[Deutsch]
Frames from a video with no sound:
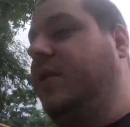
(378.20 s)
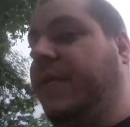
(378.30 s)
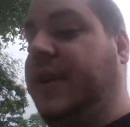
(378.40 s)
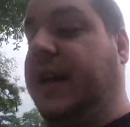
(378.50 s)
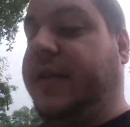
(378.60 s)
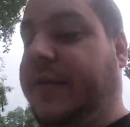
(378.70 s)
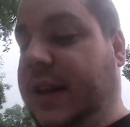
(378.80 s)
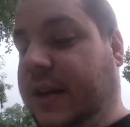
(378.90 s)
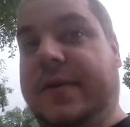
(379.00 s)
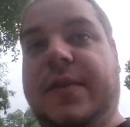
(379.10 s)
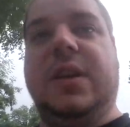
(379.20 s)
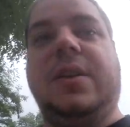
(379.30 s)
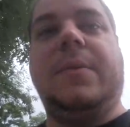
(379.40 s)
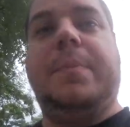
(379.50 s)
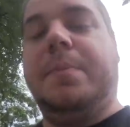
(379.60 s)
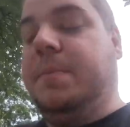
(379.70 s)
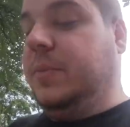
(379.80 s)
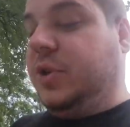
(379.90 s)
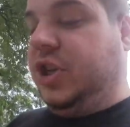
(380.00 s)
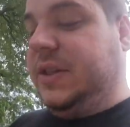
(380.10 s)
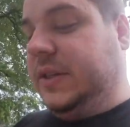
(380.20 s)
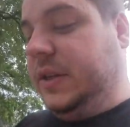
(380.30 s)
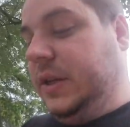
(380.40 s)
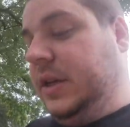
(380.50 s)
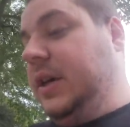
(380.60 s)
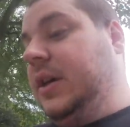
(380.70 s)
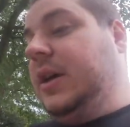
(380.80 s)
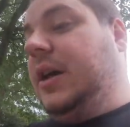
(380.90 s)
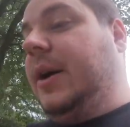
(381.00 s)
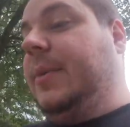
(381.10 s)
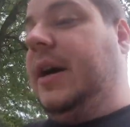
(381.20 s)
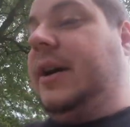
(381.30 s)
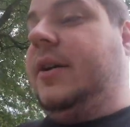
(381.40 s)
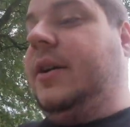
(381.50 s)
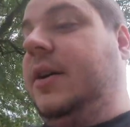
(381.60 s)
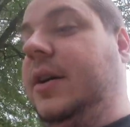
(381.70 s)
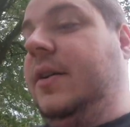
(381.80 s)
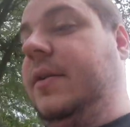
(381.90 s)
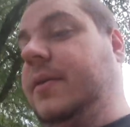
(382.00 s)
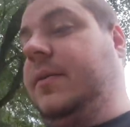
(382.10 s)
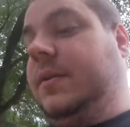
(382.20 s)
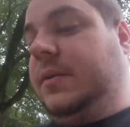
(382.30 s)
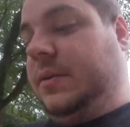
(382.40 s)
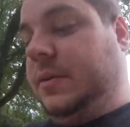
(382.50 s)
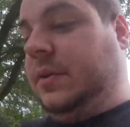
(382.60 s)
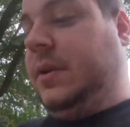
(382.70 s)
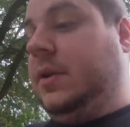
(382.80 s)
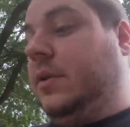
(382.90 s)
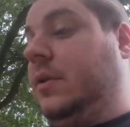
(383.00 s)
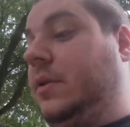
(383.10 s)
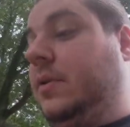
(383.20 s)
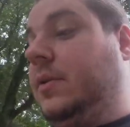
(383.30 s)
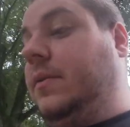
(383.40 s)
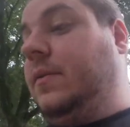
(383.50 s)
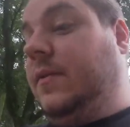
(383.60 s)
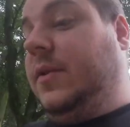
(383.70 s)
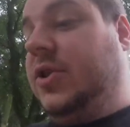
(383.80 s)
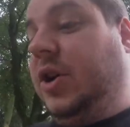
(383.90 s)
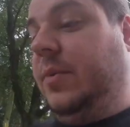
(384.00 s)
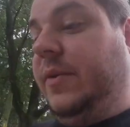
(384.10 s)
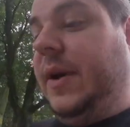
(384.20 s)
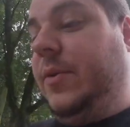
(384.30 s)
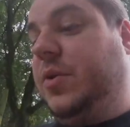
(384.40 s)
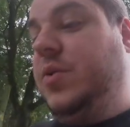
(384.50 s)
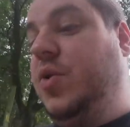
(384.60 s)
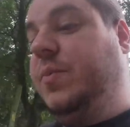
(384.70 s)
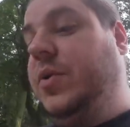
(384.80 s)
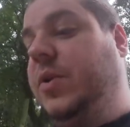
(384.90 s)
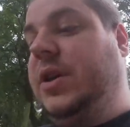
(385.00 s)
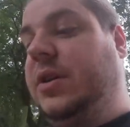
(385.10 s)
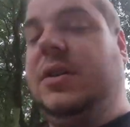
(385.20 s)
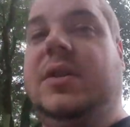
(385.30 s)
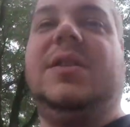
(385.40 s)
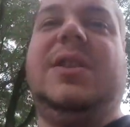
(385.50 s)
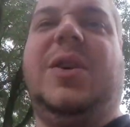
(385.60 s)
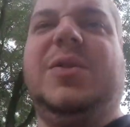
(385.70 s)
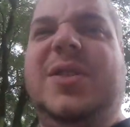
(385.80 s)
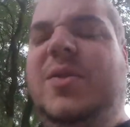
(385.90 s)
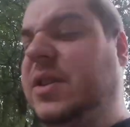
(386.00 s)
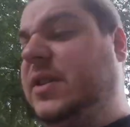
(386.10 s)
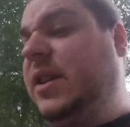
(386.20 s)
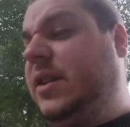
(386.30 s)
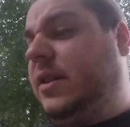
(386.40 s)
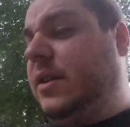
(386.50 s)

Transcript: ich auf gar keinen Fall irgendwie hingeschissen. Aber äh, wir schauen mal, wir haben noch ein Hypno hier, 1019.